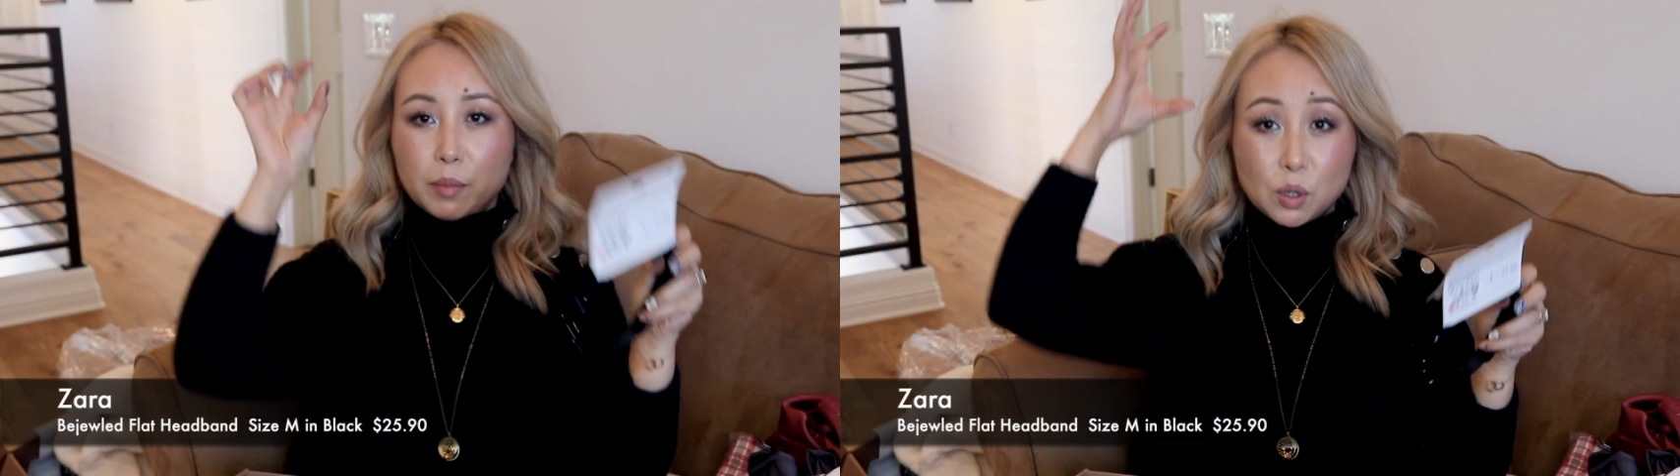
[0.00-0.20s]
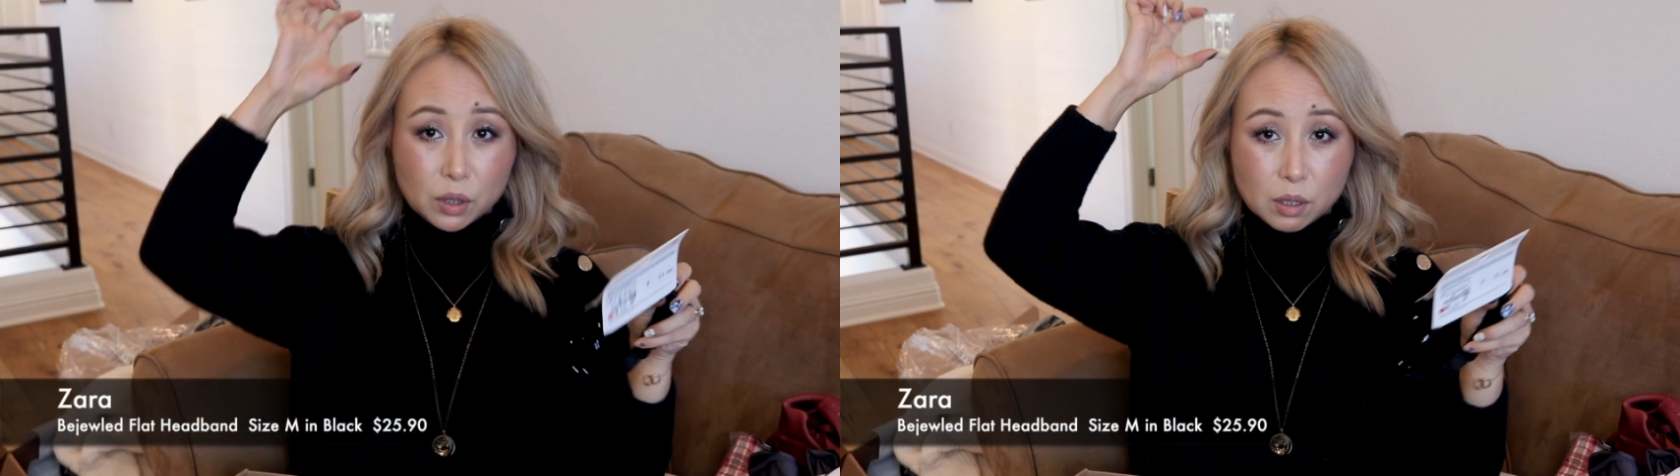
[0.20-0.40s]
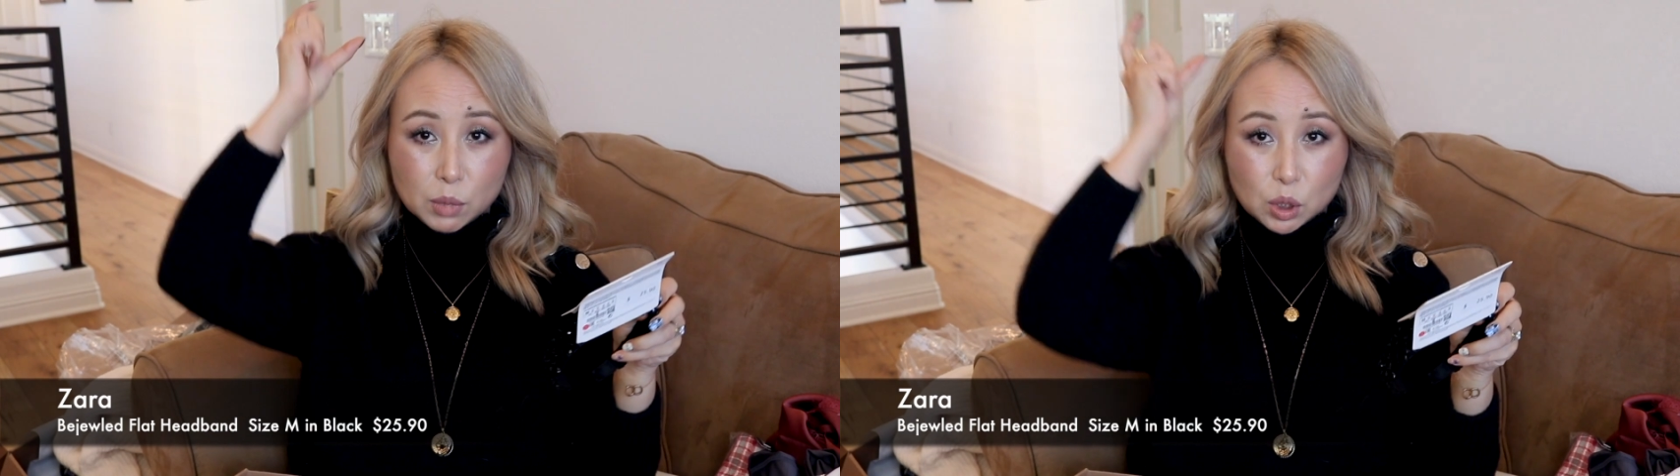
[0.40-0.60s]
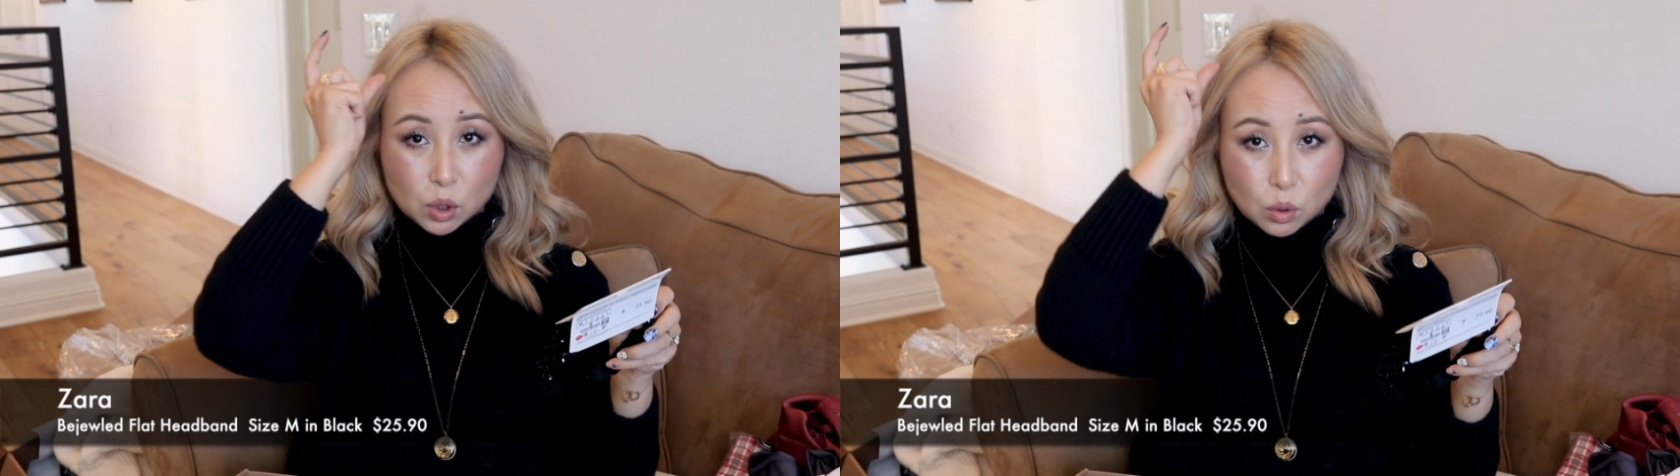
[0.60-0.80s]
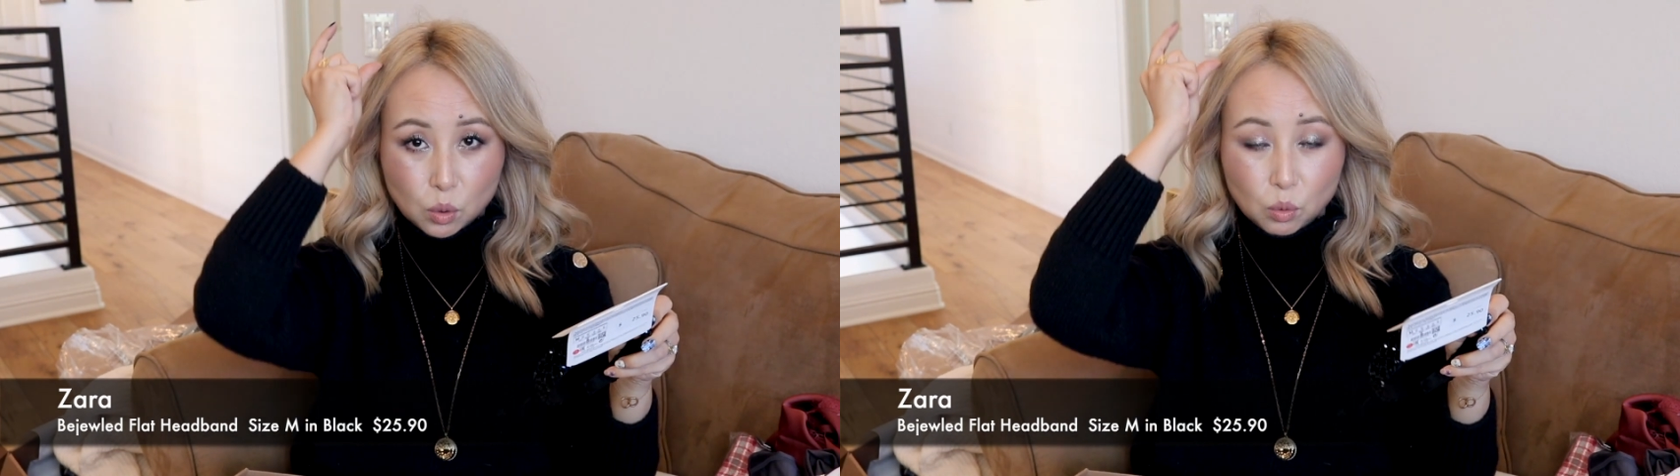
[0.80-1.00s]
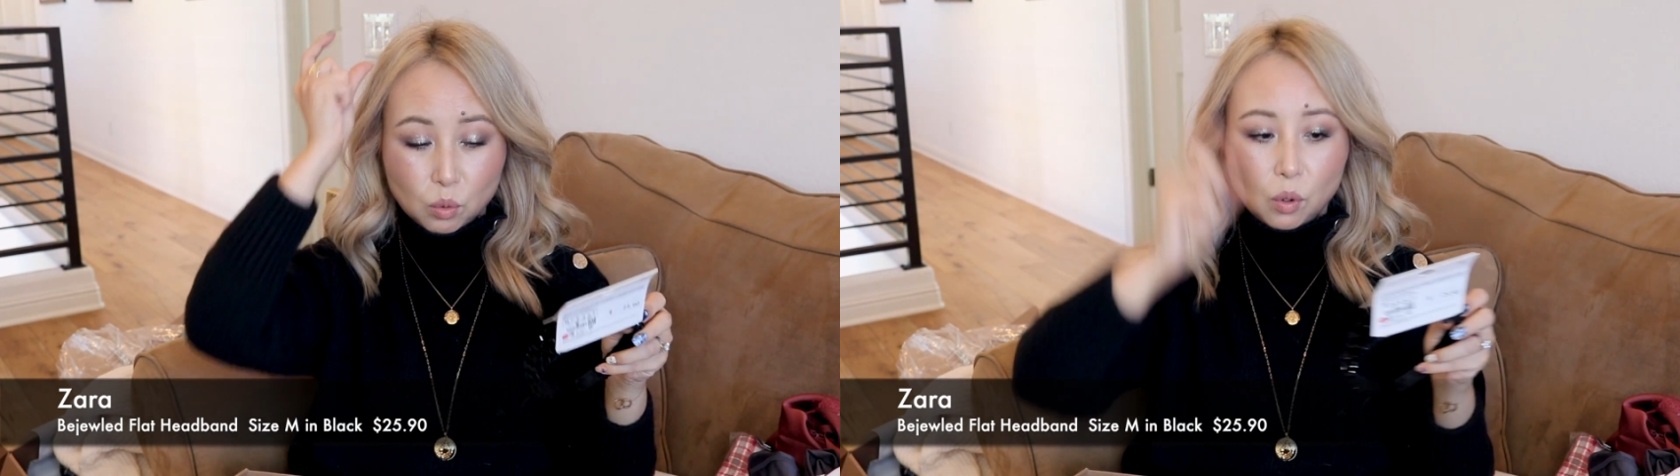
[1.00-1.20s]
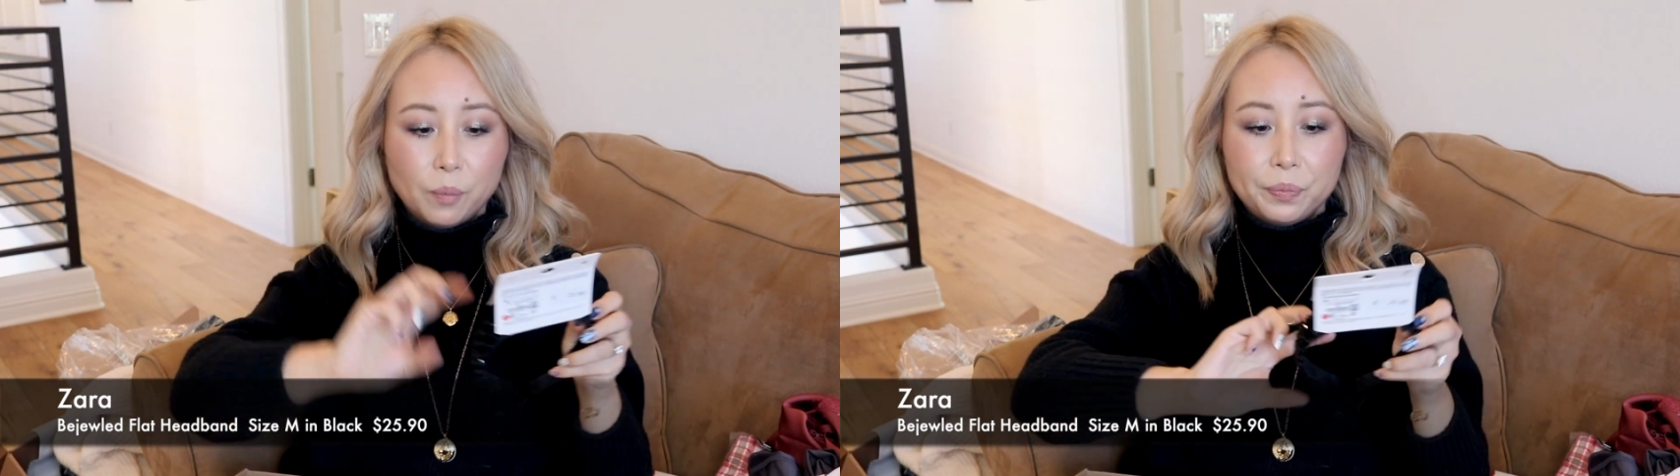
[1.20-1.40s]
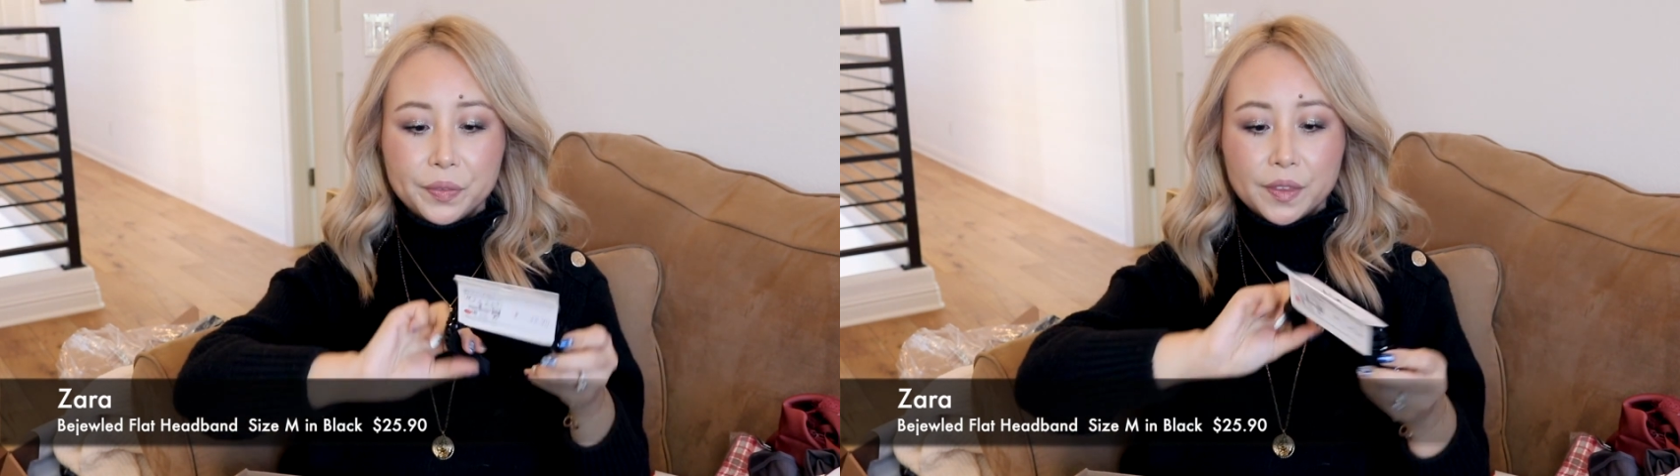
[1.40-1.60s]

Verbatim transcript: 没有那么的鼓，